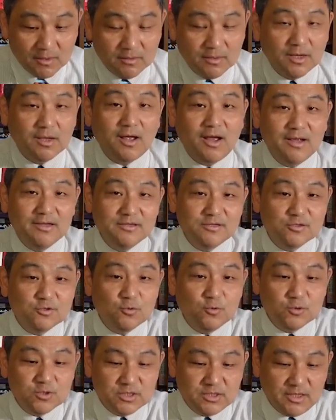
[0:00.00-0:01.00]
で、乾
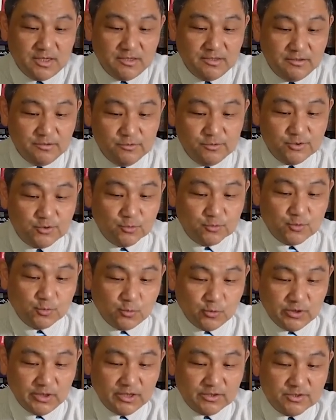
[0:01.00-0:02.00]
燥している以上そ
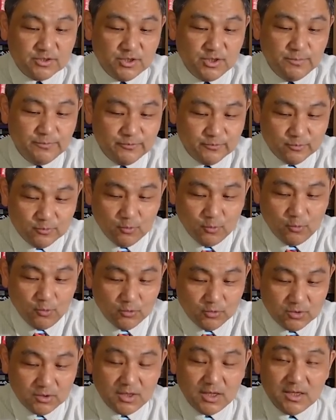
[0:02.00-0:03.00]
こには水分
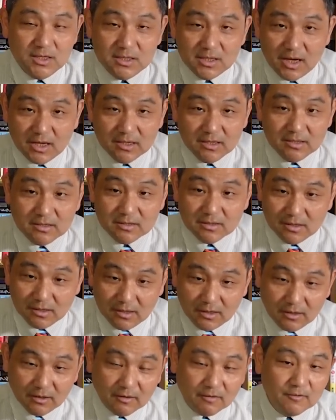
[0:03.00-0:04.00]
残っていないん
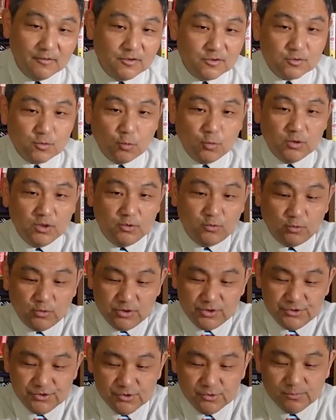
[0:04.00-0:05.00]
で、そこに
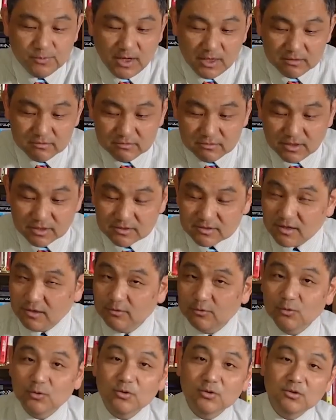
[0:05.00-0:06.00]
トリチウムあるんですか
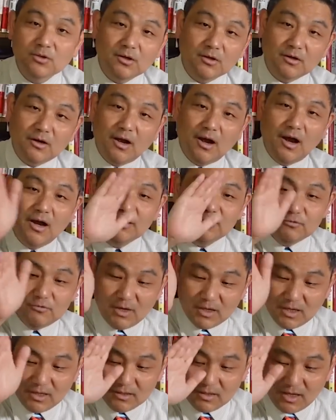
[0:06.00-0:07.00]
と言ったらある
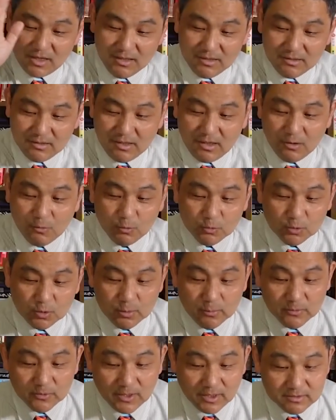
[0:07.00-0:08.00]
わけないっていうこと
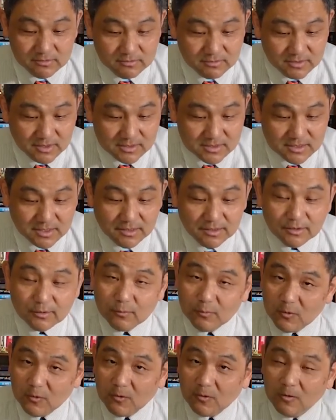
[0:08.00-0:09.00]
にもなるんですけれ
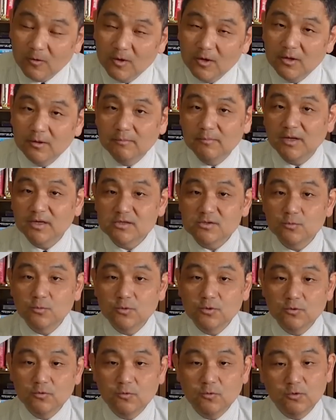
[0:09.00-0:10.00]
ども、まあそ
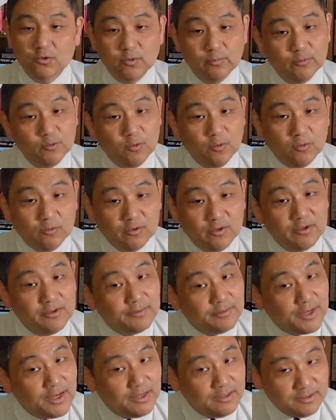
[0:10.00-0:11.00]
ういうことも、
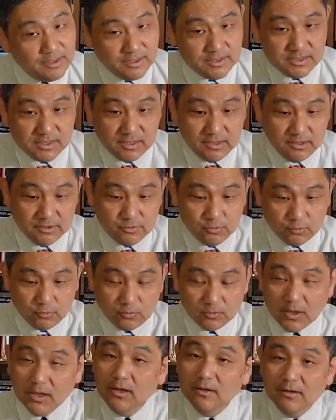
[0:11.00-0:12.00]
冷静にちょっ
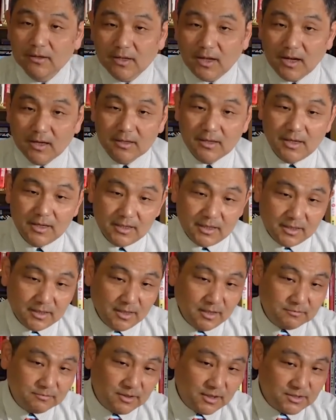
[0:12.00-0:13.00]
とね考えられ
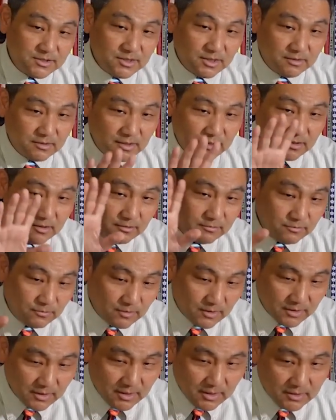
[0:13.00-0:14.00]
なくなっちゃってきてるの
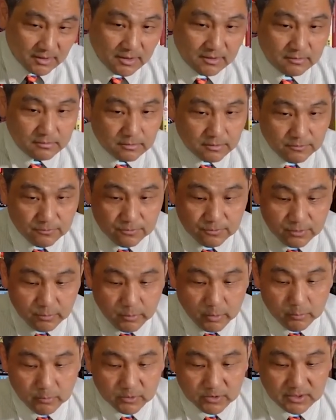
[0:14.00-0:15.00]
かななんというふうに
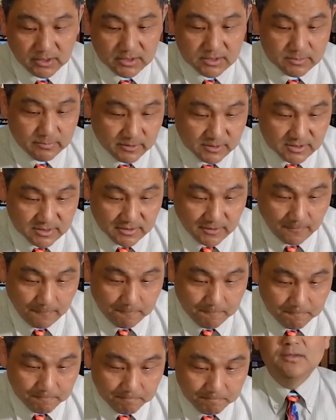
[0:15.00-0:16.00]
も思ったりします。
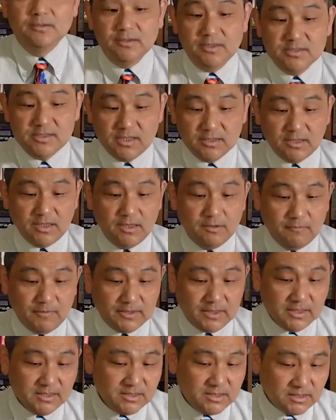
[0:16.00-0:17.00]
で、さて
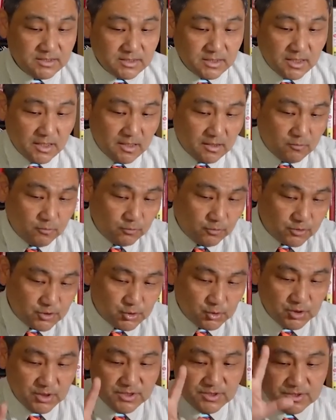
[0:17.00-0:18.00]
私たちがこの
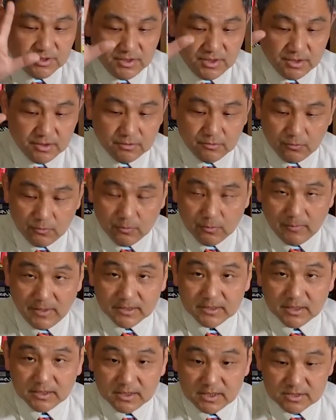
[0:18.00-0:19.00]
処理水と、ま
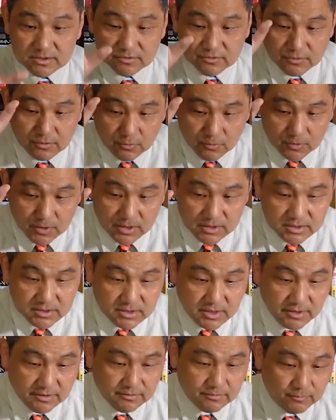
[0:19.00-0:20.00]
あ、正しく表現し
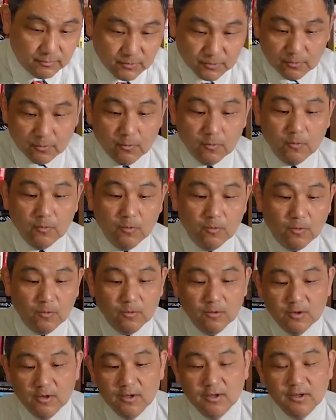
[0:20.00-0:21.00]
ているもの
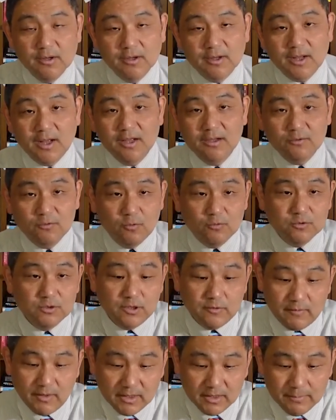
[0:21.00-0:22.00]
を韓国
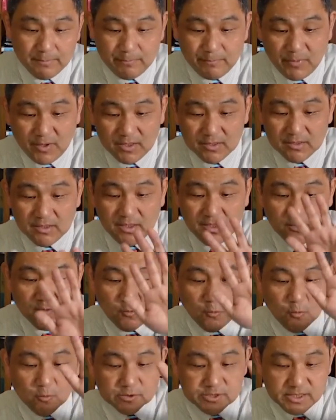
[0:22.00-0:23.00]
では一般に
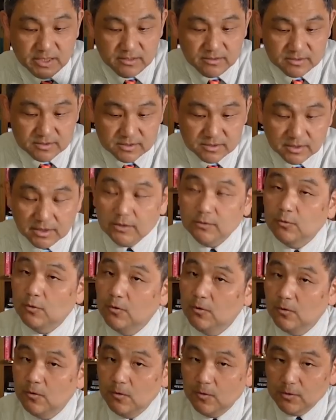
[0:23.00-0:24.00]
汚染水
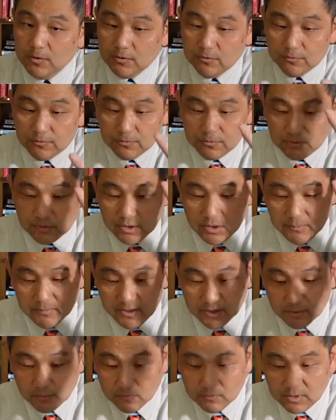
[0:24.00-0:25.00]
というふうにま
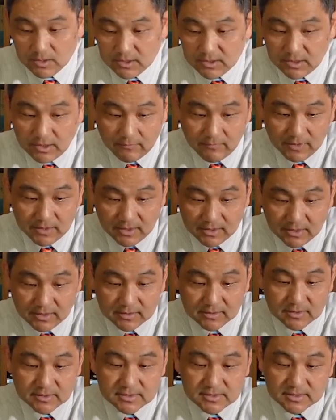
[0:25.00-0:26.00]
あ呼んできたわけな
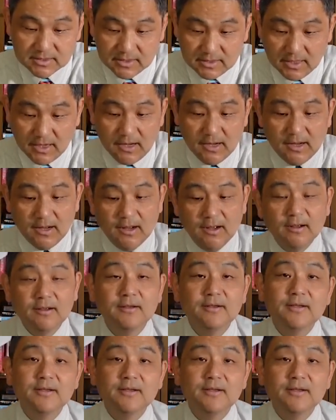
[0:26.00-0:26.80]
んですが。